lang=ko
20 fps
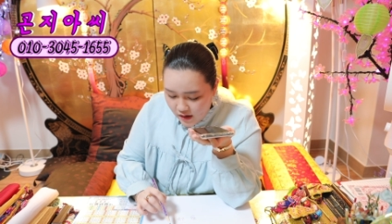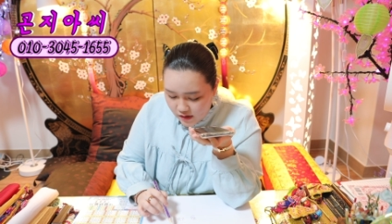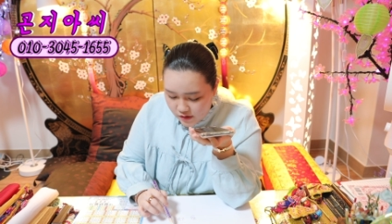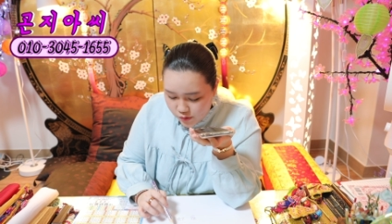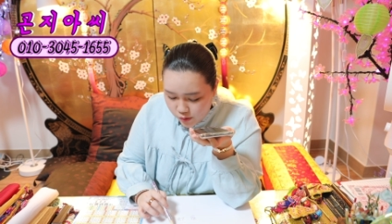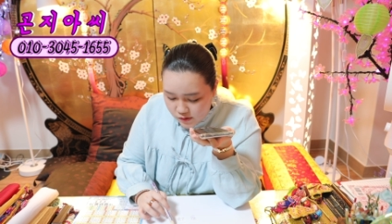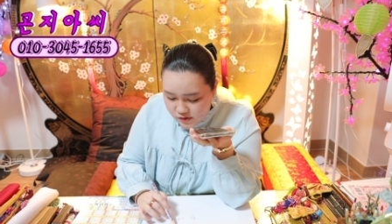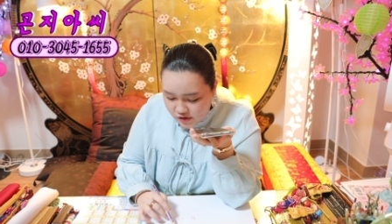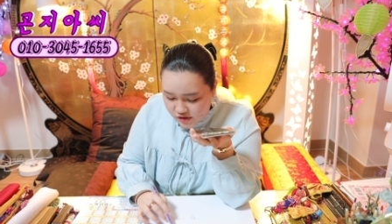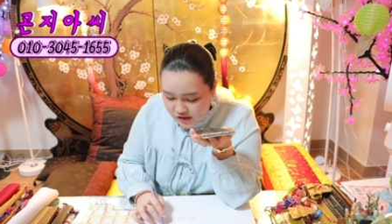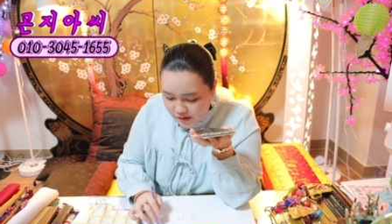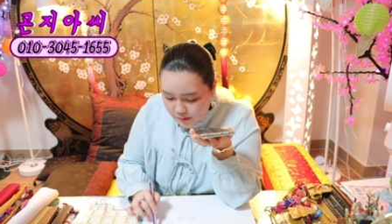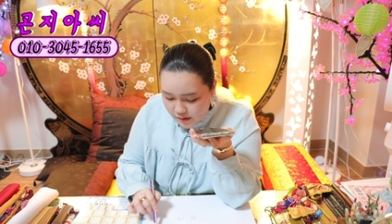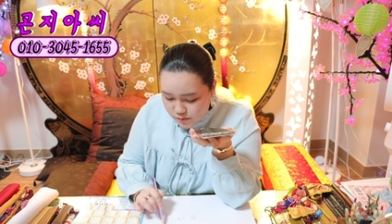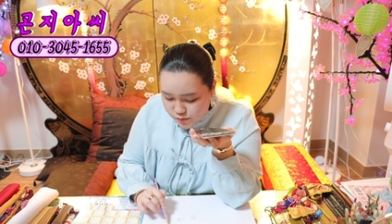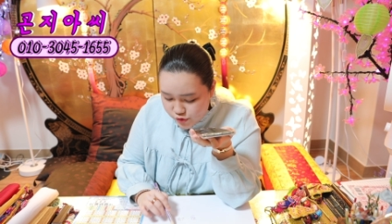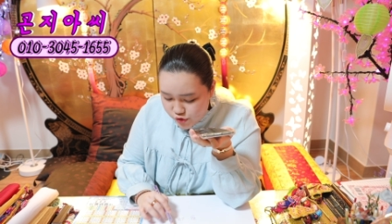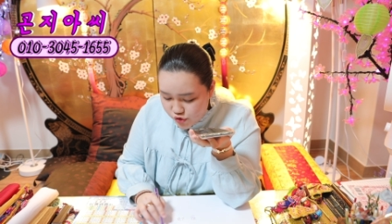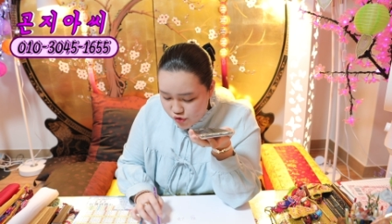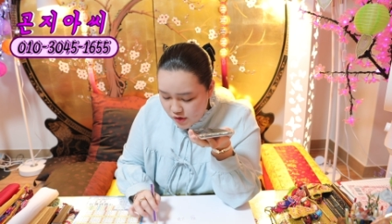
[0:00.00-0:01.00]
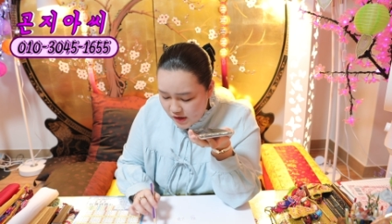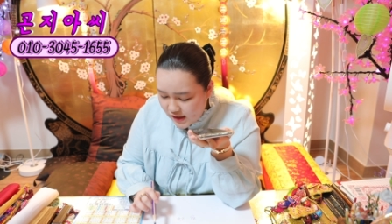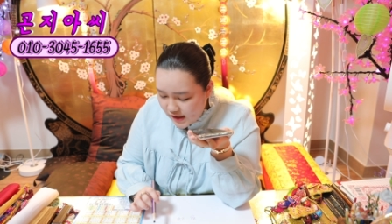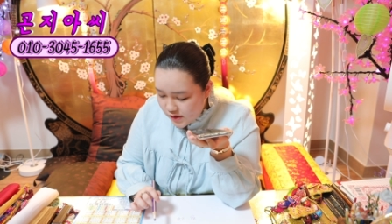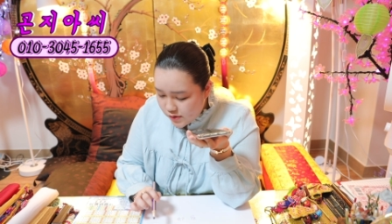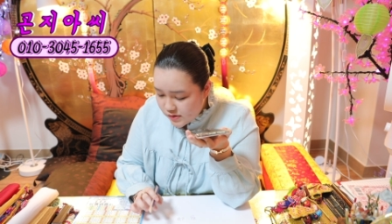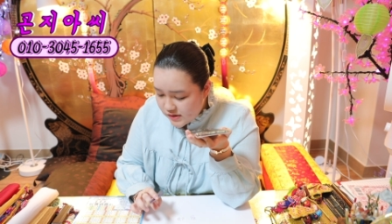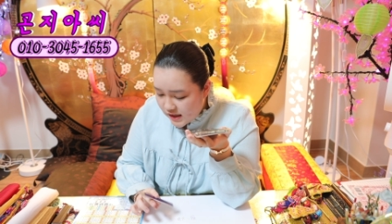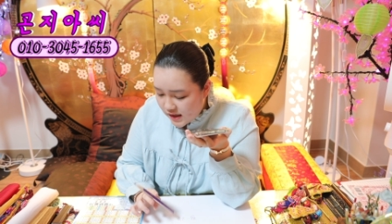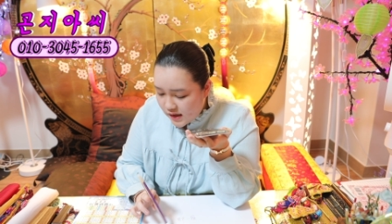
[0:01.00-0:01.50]
어. 동서사방
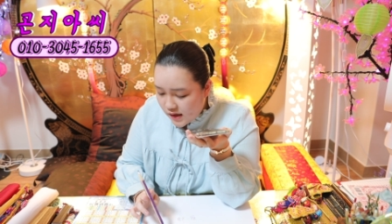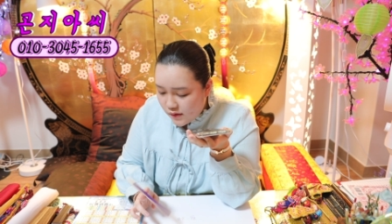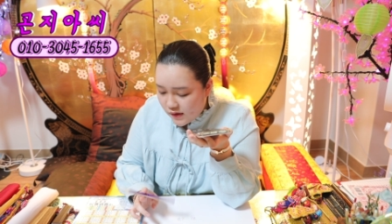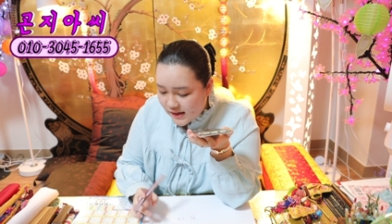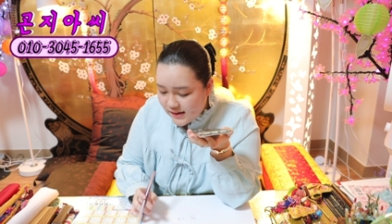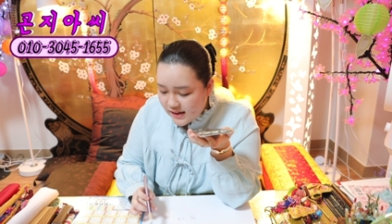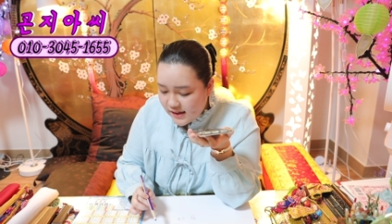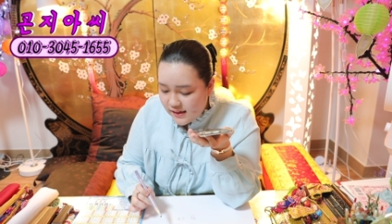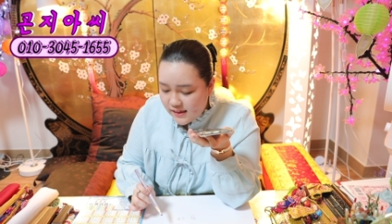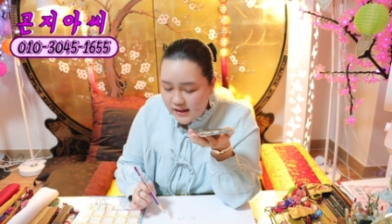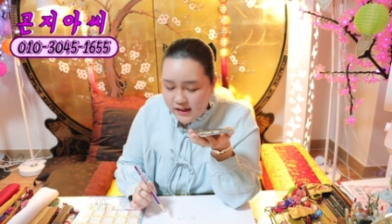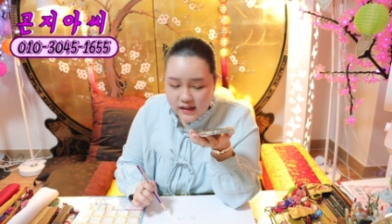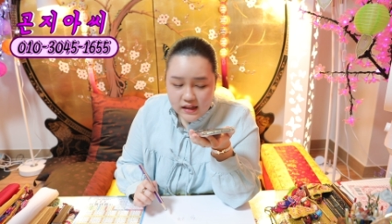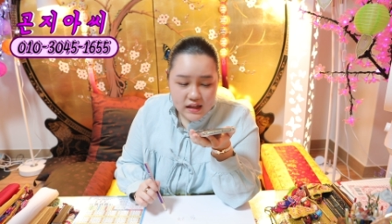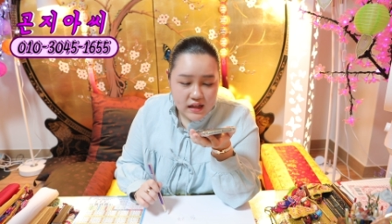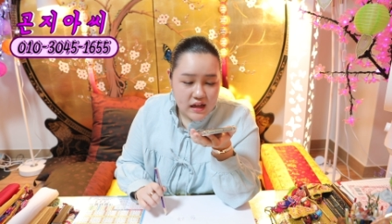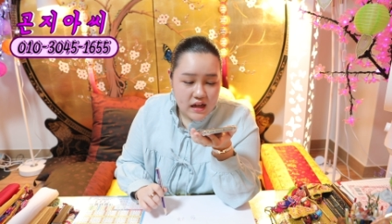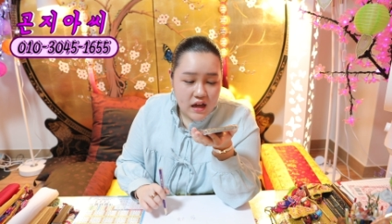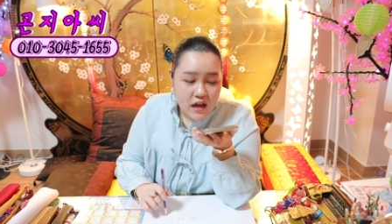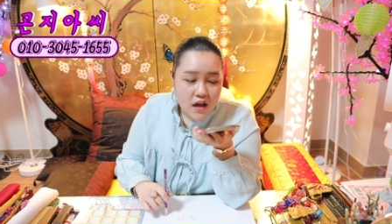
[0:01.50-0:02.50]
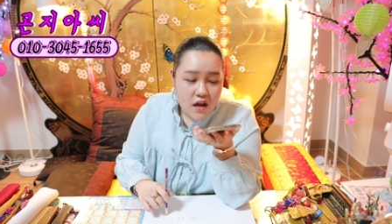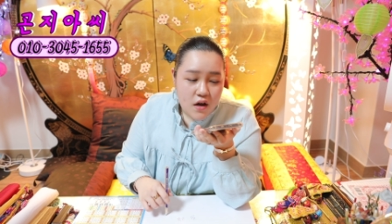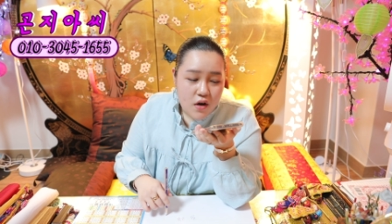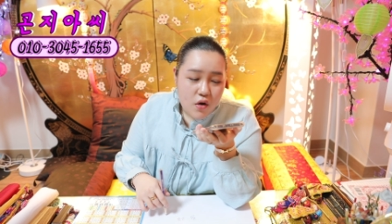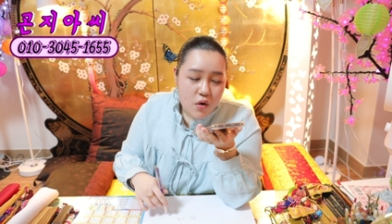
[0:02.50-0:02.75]
분주하게도 살아왔는데